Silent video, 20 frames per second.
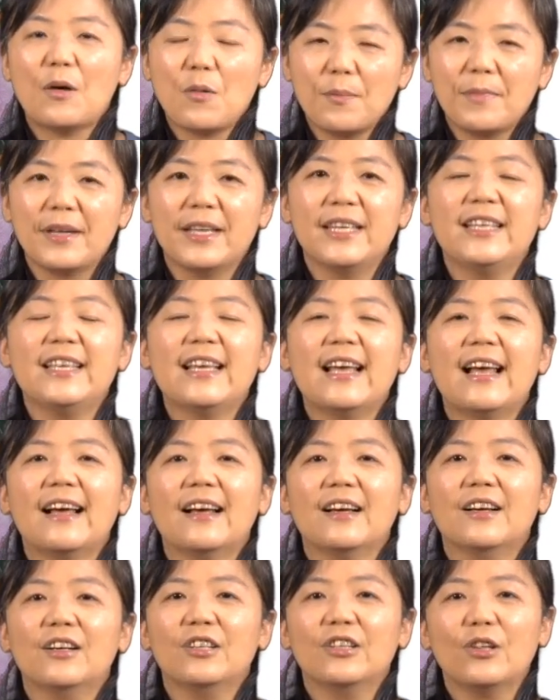我们一样
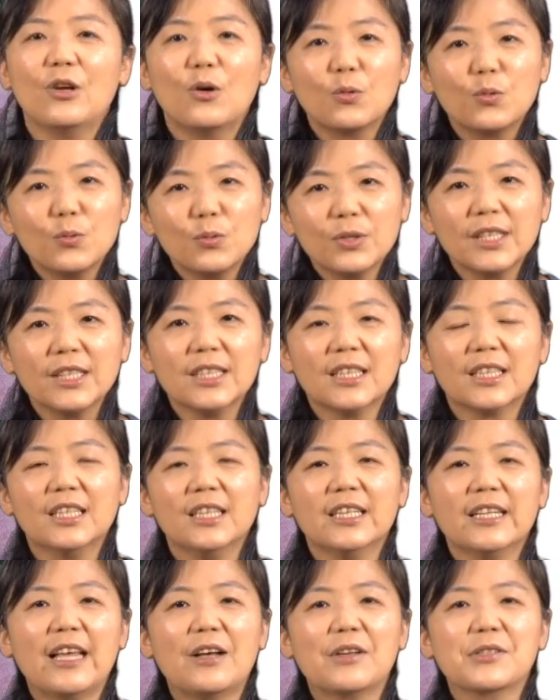有固定的课
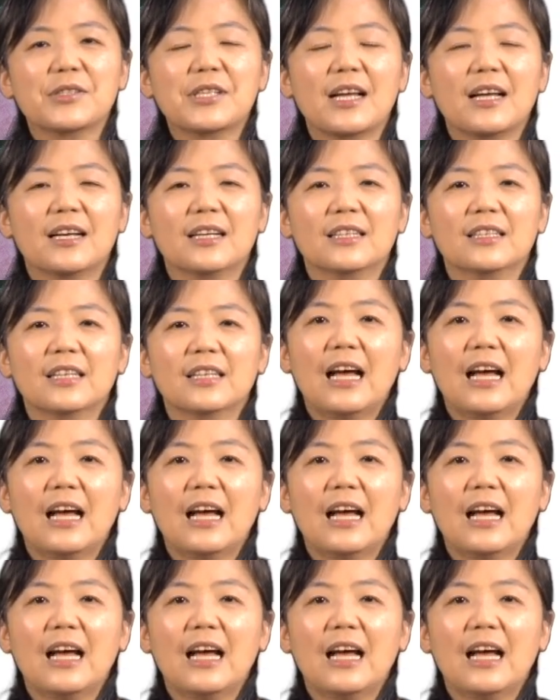要上，